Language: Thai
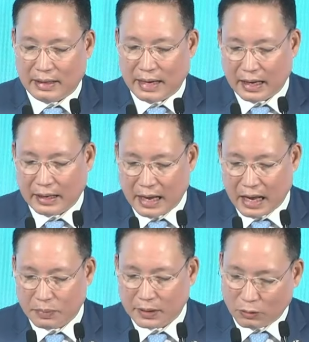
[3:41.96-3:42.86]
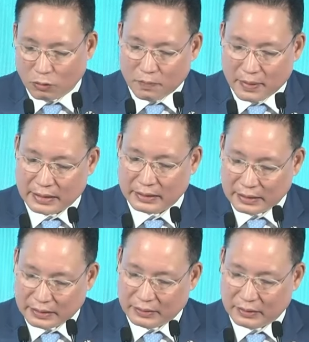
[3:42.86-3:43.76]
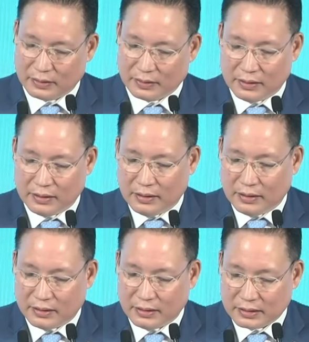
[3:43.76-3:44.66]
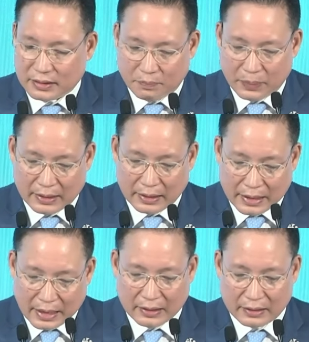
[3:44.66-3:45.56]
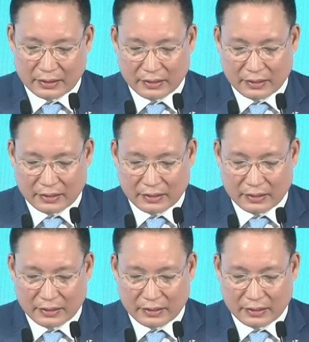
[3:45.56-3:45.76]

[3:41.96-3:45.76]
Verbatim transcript: และการปฏิรูปด้านอื่นๆซึ่งจำเป็นอย่างยิ่ง